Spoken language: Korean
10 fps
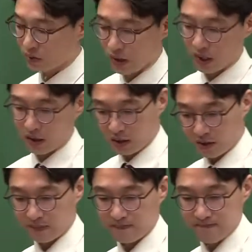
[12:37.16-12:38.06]
주당 이익.
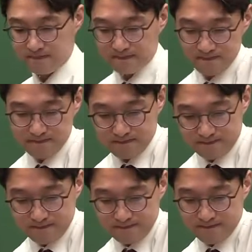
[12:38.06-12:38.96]

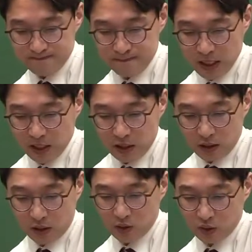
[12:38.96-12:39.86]
음,
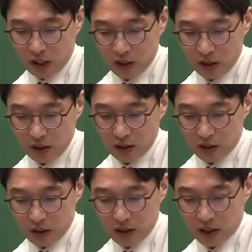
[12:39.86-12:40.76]
희석주당 이익은
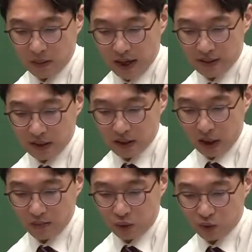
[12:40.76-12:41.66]
실제
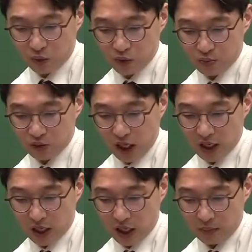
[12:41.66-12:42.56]
발생된 보통주뿐
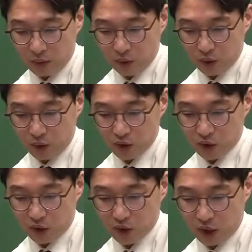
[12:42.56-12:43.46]
아니라
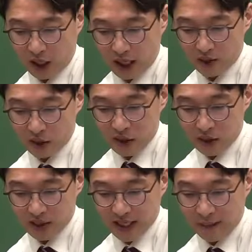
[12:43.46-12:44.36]
보통주로 전환할 수
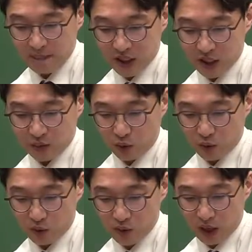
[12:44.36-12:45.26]
있는 잠재적
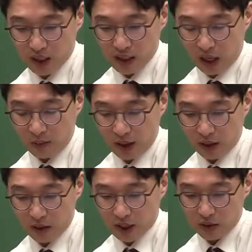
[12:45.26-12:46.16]
보통주까지
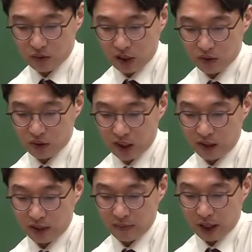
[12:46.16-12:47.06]
감안하여 산출한 주당
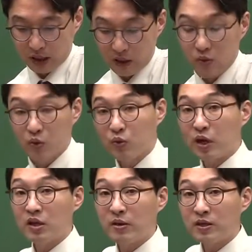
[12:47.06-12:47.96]
이익을 말한다. 이,
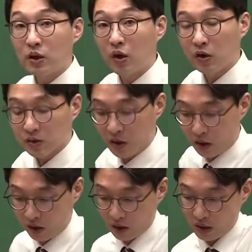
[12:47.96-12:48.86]
개념 했죠? 여기서.
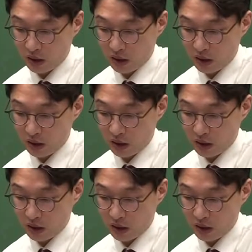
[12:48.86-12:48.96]
어.